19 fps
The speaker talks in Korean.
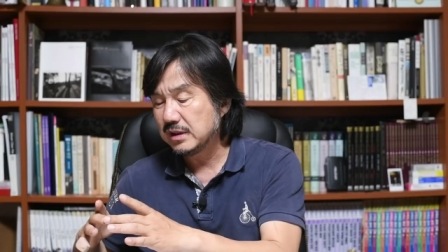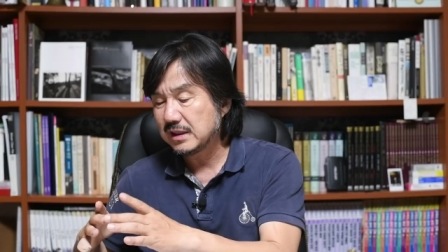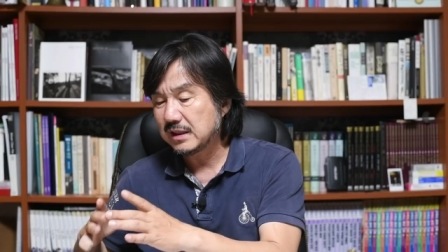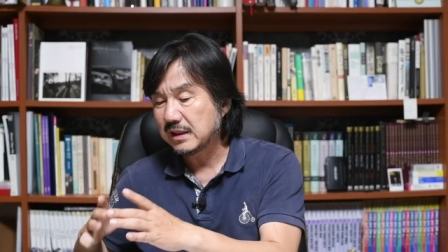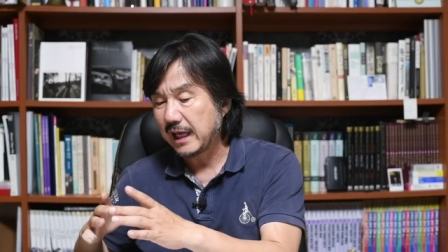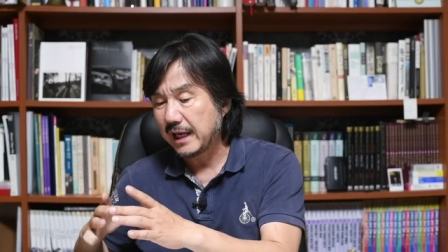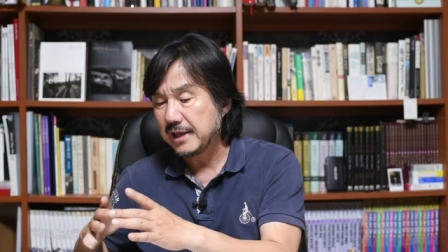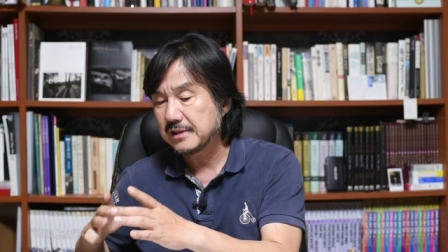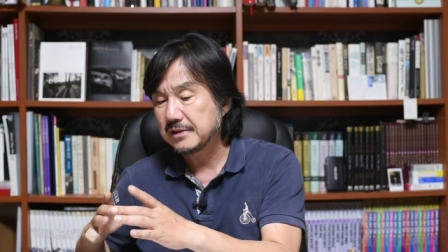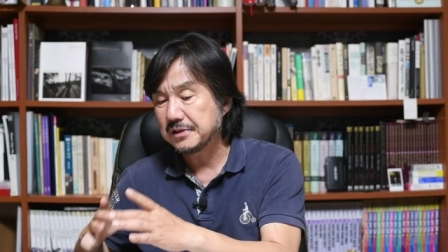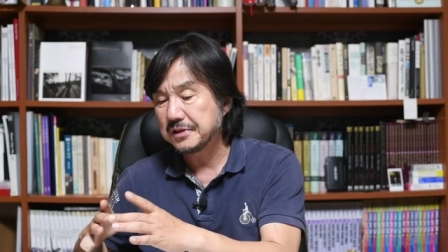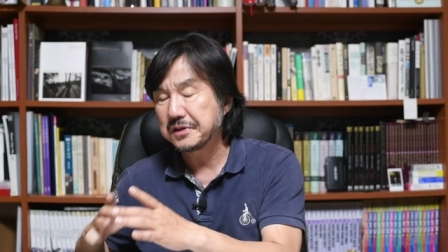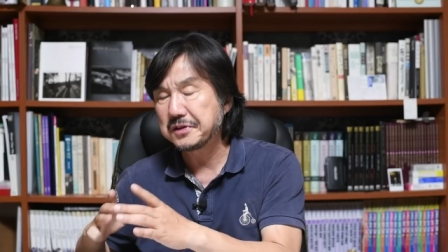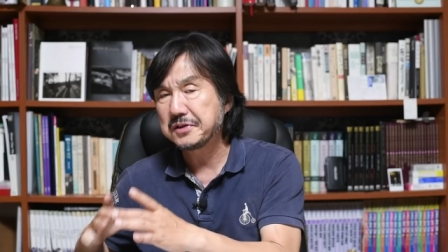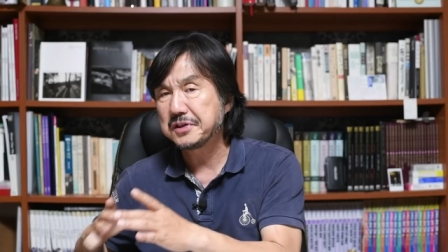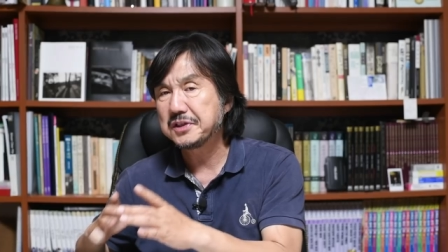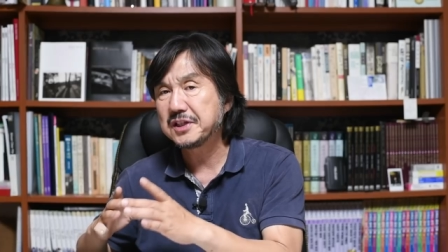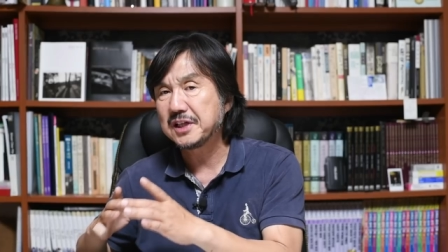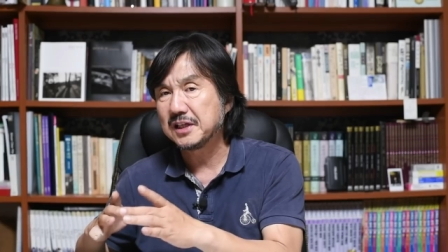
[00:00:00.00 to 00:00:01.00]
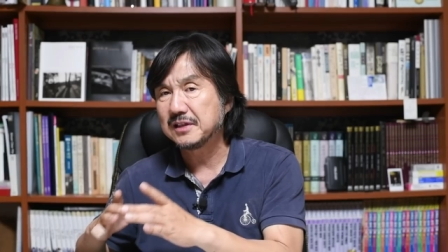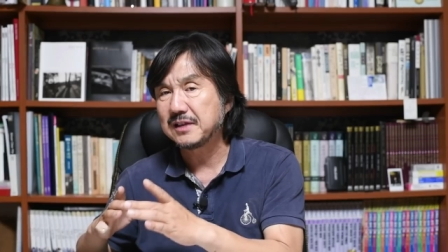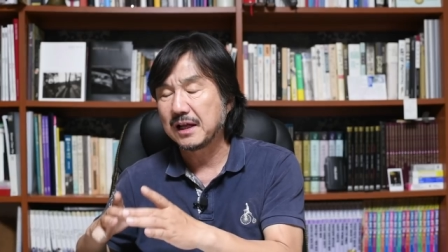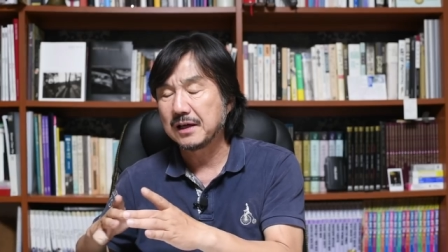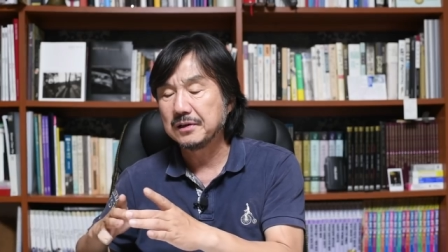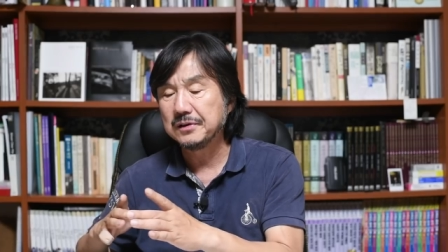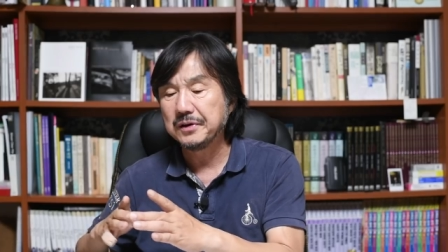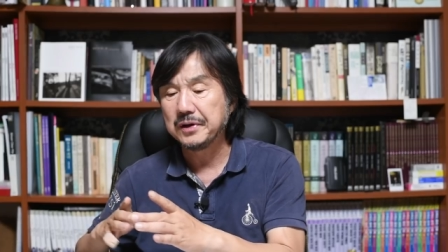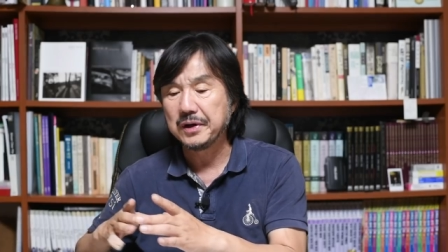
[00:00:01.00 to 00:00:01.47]
사회에서 흐르는 시간
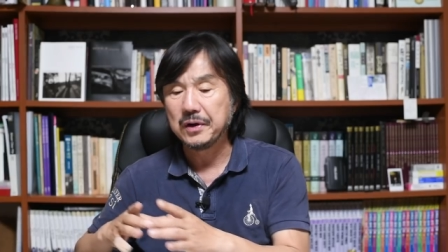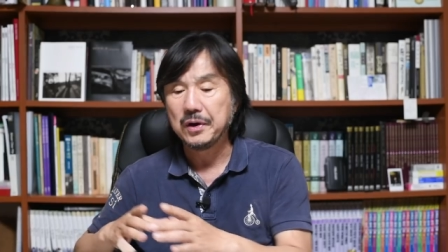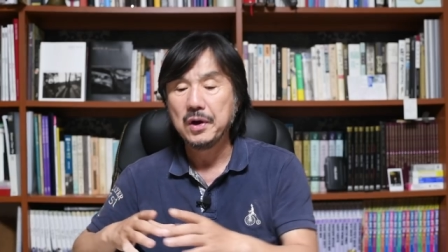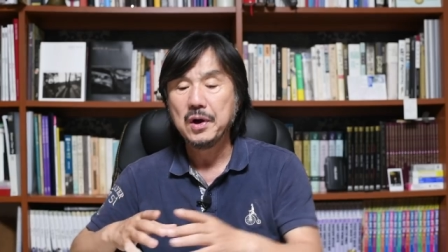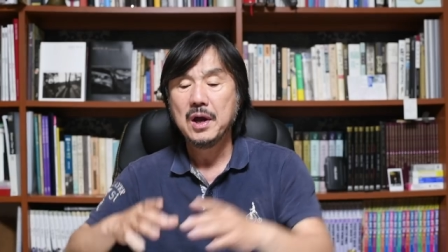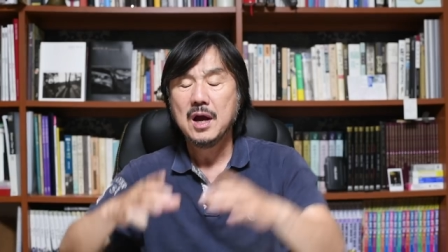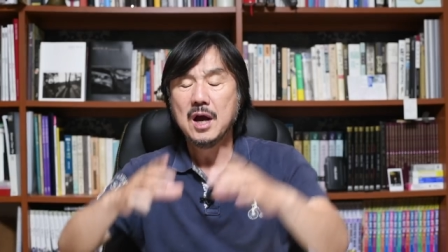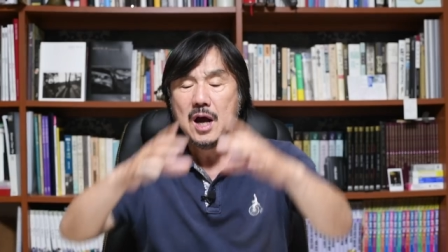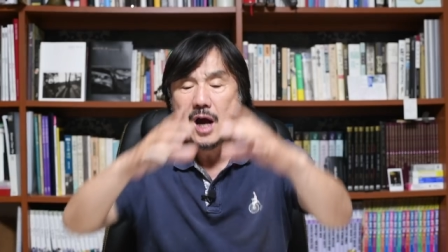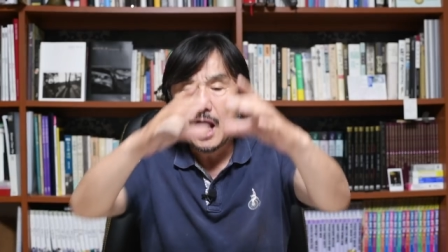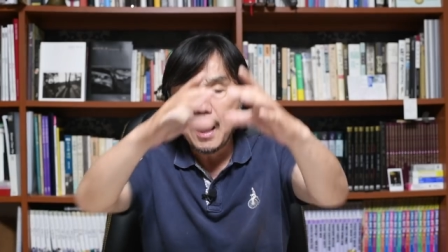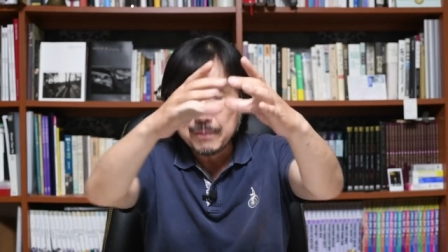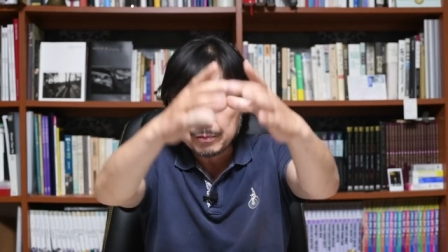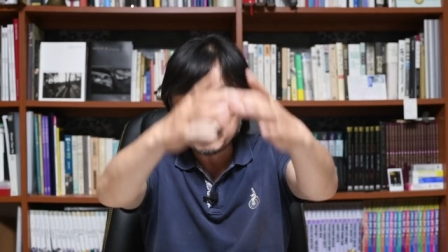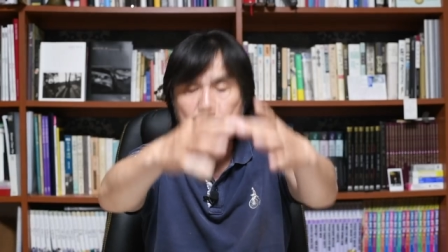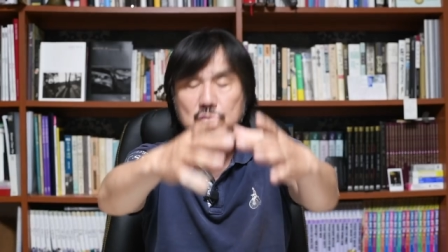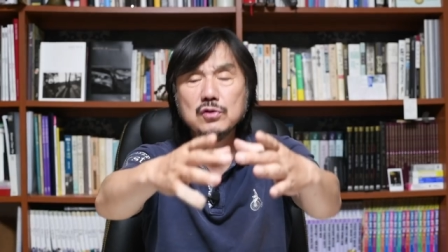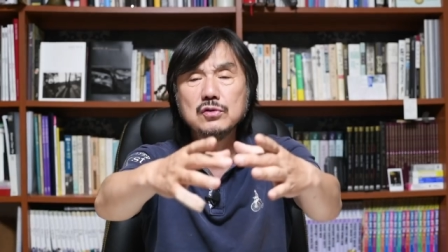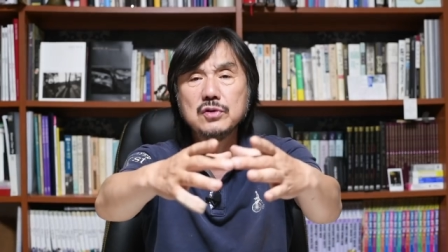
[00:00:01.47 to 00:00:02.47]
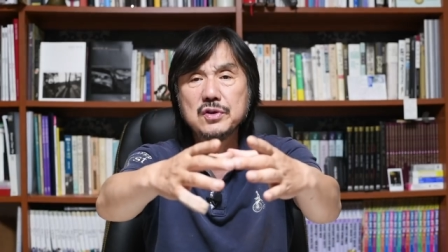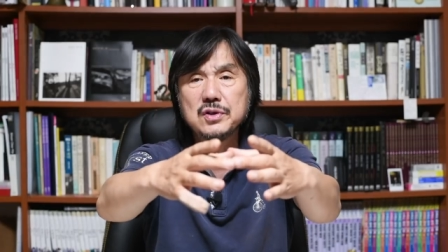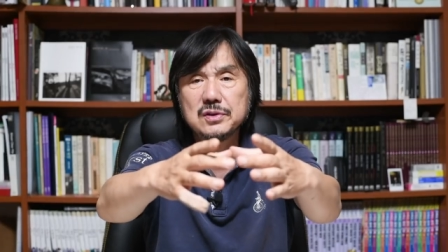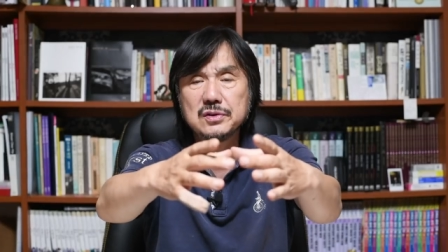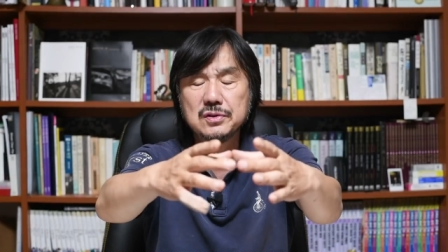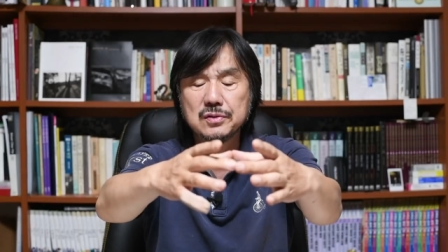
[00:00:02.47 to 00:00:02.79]
다른 거예요. 압구정동에서